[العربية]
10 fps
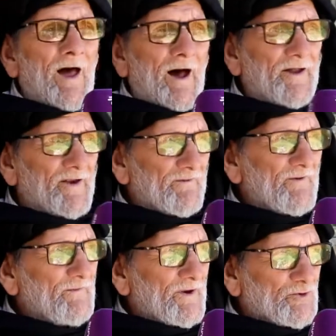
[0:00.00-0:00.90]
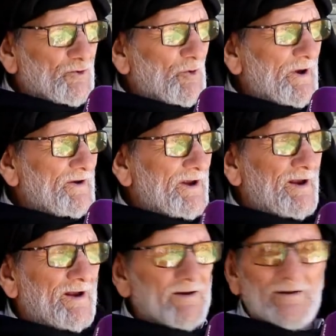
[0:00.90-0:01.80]
احنا السكان ديال
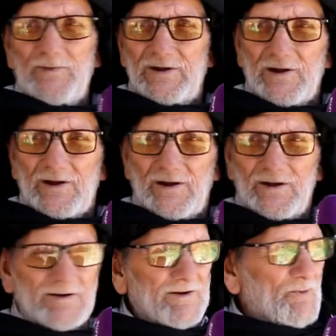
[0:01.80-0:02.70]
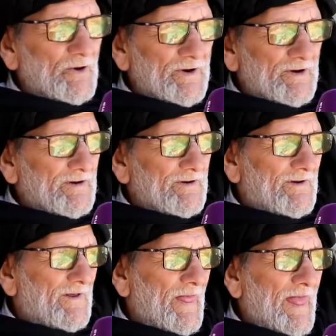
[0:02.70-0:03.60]
هذه المنطقه هذه بوعدان
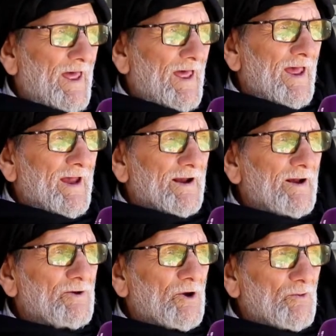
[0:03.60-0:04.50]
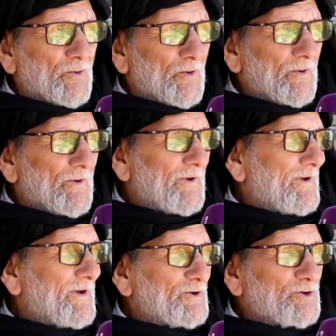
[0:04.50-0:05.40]
كنطلبوا
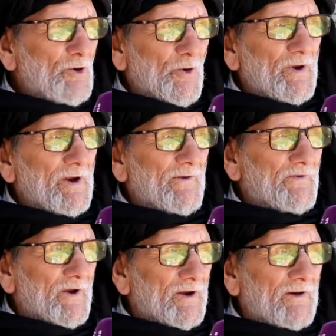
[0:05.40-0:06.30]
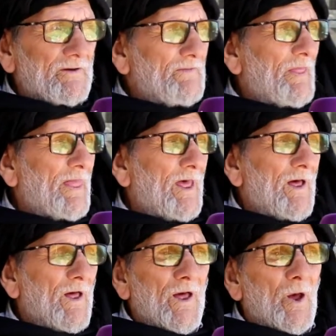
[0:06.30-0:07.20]
يصلحوا لنا هذا الطريق
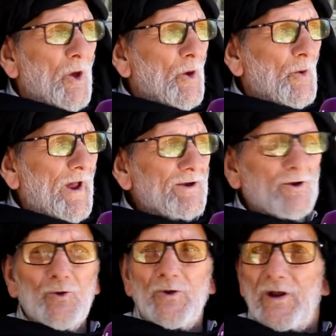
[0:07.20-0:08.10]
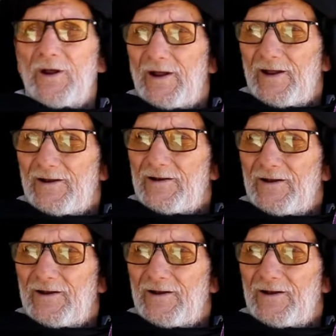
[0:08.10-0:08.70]
ويعدلوا لنا